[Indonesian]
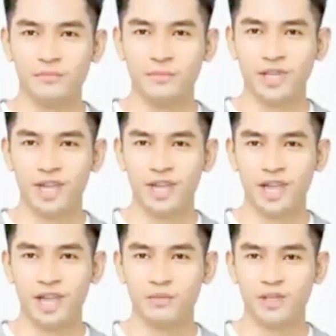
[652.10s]

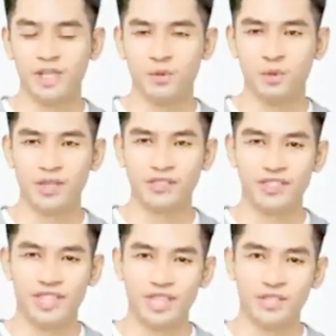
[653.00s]
Bagaimana kita?
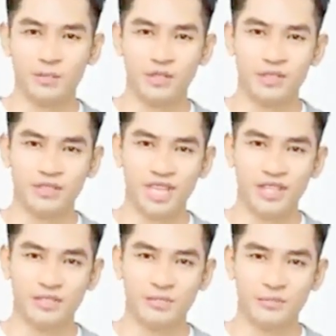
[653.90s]

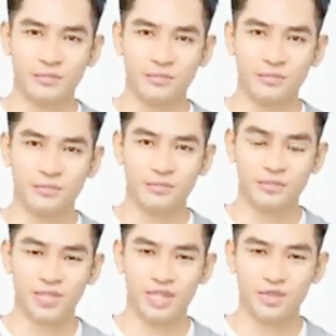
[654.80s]
Kulit Ziluo
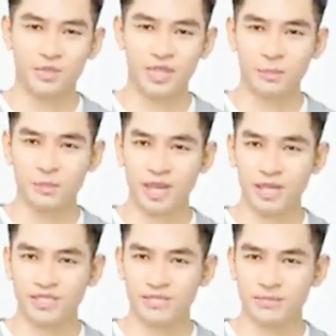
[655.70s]
terus berubah,
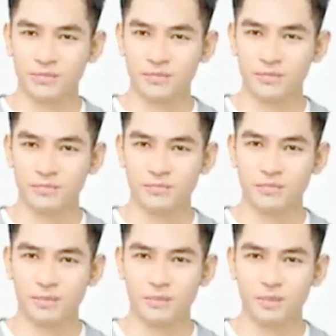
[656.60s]
dan dia menatap
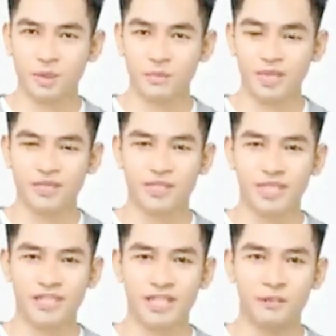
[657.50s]
Daniel dengan
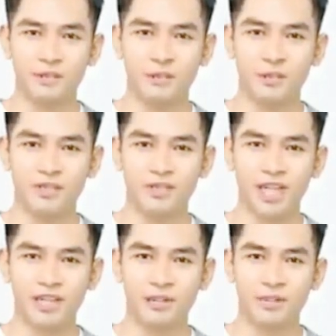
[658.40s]
mata
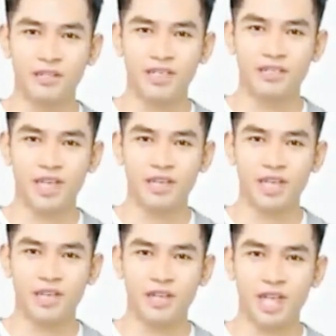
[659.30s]
berbinar.
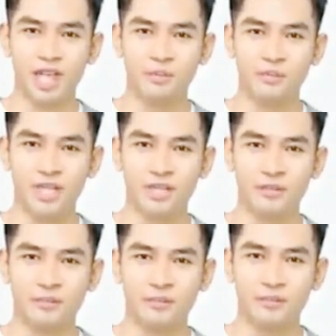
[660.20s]
Kamu
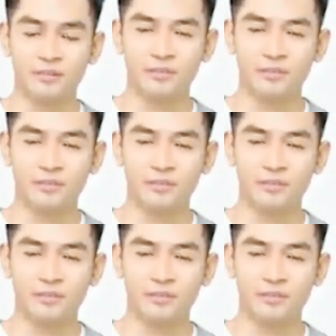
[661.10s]
dibius oleh